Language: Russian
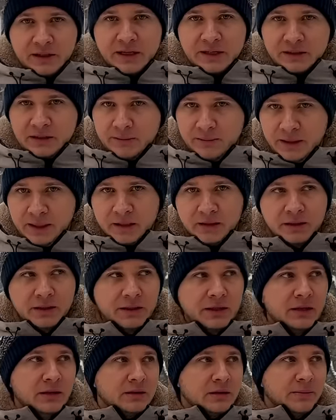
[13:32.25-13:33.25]
карты МИР
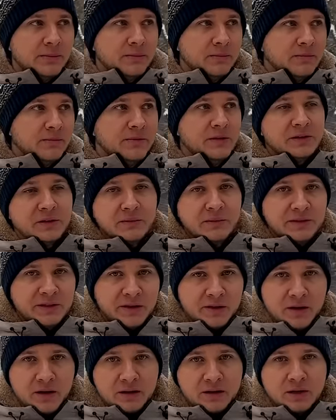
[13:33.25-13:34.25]
или там Visa, MasterCard,